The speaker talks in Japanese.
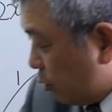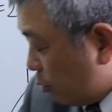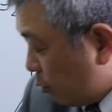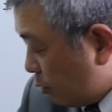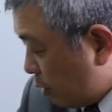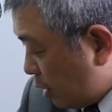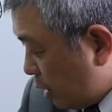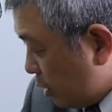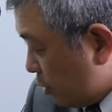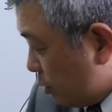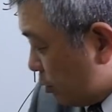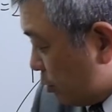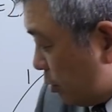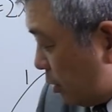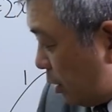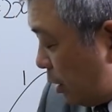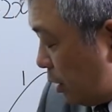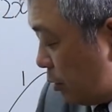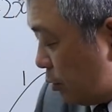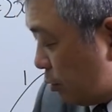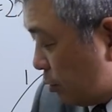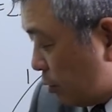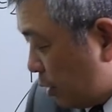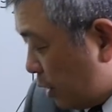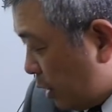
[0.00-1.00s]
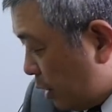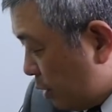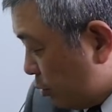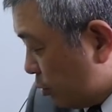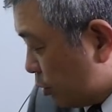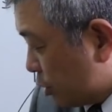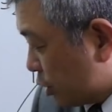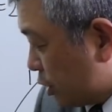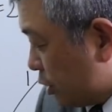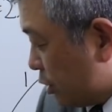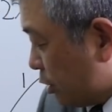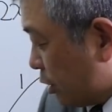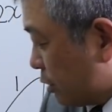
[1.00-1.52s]
y のあの円の
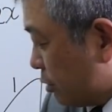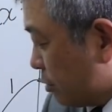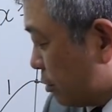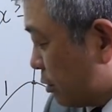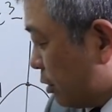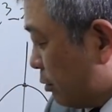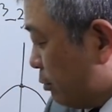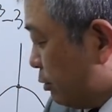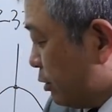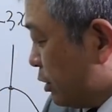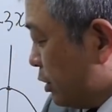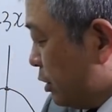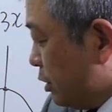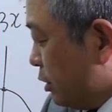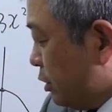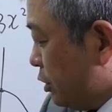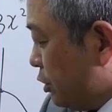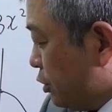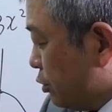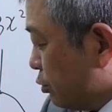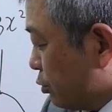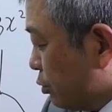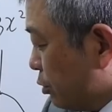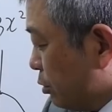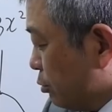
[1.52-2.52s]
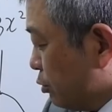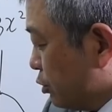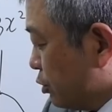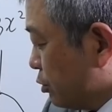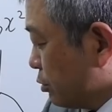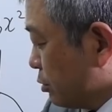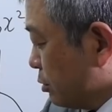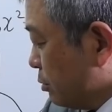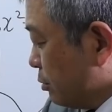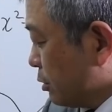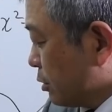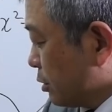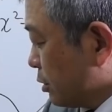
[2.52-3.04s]
式になってるから別に2乗とでもして
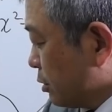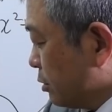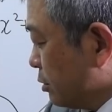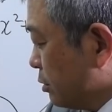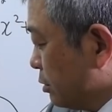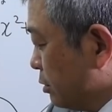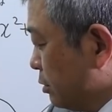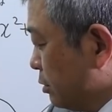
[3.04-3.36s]
おきますかと。